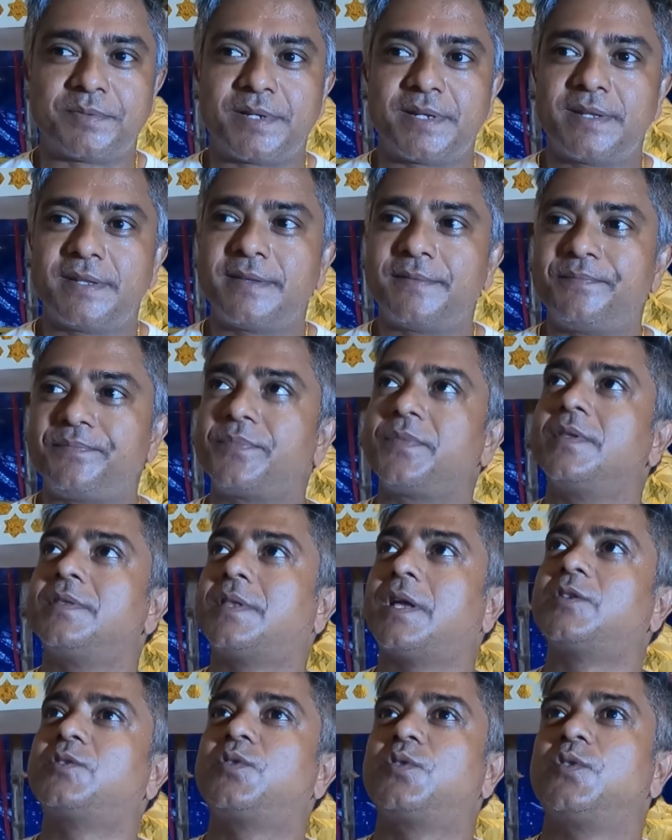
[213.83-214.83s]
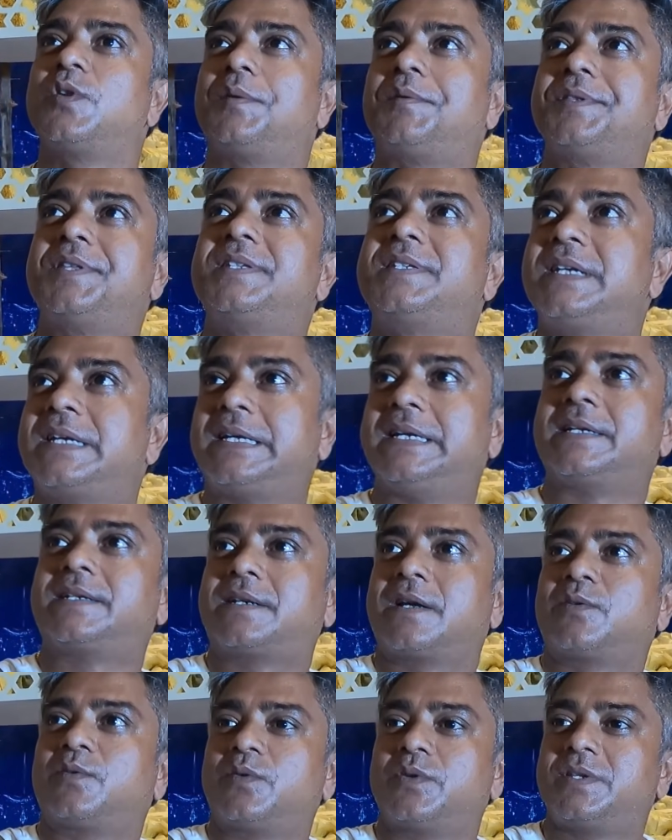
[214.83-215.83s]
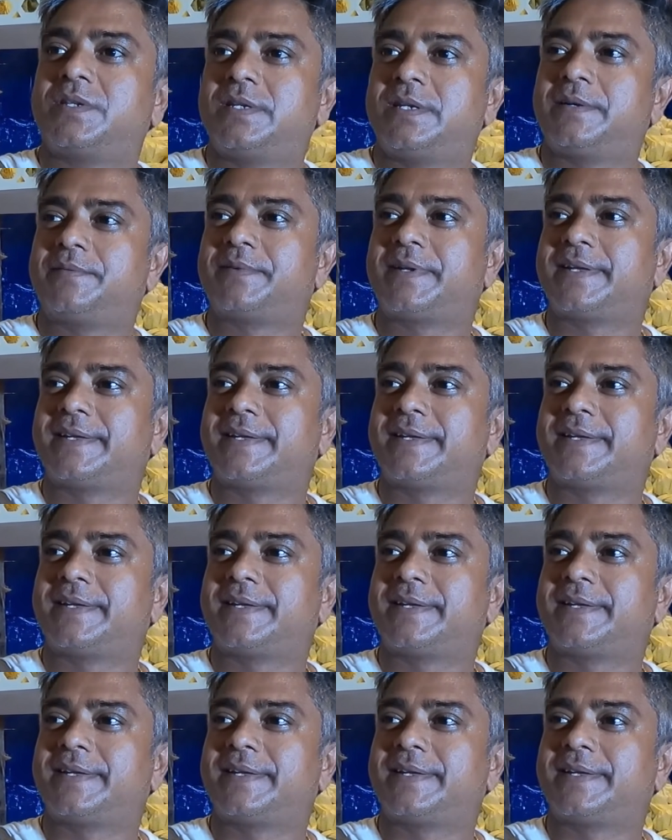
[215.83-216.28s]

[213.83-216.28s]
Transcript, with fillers: আসবেন তার জন্য আমাদের যে গেটটা করেছি